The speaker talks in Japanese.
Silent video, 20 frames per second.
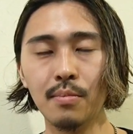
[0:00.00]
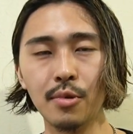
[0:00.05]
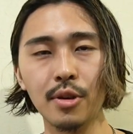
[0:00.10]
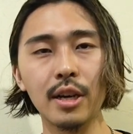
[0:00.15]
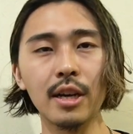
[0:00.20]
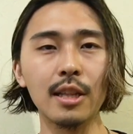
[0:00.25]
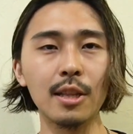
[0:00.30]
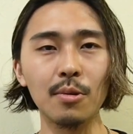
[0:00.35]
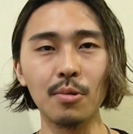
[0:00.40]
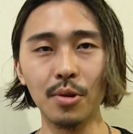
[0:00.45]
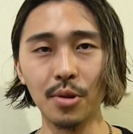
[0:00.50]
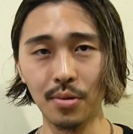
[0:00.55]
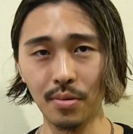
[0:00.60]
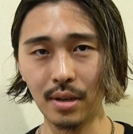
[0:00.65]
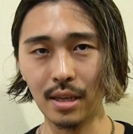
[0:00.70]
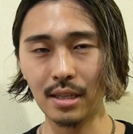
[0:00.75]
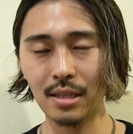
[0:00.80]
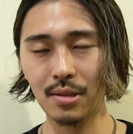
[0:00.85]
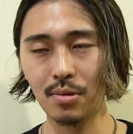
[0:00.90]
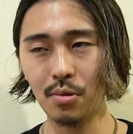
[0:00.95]
もう一回やってこいと
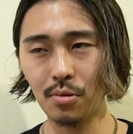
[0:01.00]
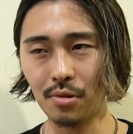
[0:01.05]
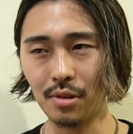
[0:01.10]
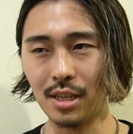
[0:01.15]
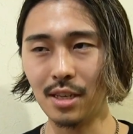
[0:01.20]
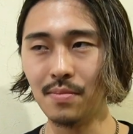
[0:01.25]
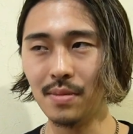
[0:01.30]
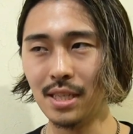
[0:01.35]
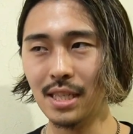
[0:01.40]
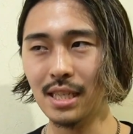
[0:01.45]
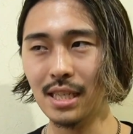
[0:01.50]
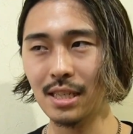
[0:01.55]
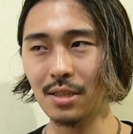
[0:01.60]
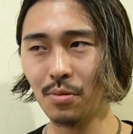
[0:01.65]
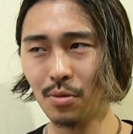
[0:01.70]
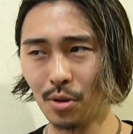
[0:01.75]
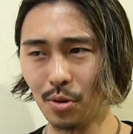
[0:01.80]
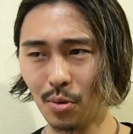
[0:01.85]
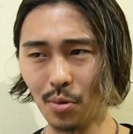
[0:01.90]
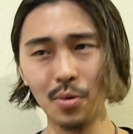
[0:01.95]
か、すごく厳しい。
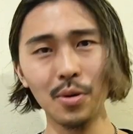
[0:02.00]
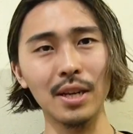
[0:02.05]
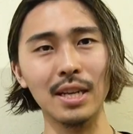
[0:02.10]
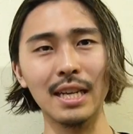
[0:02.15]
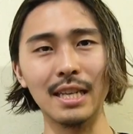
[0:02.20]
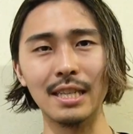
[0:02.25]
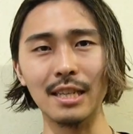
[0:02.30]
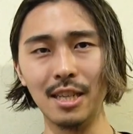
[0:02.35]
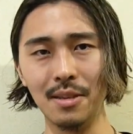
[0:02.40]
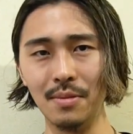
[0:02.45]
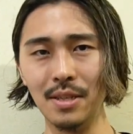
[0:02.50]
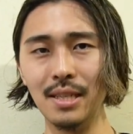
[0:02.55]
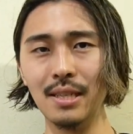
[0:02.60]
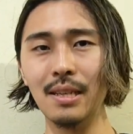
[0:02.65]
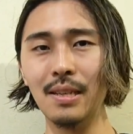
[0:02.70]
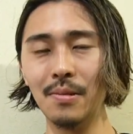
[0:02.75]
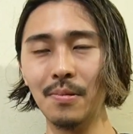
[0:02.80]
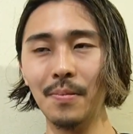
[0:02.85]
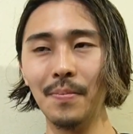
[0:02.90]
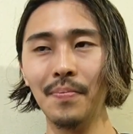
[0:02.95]
そういうところに対して厳しいん
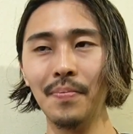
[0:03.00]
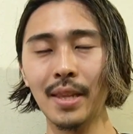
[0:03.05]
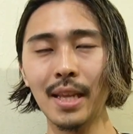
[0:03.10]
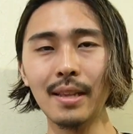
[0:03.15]
ですよ。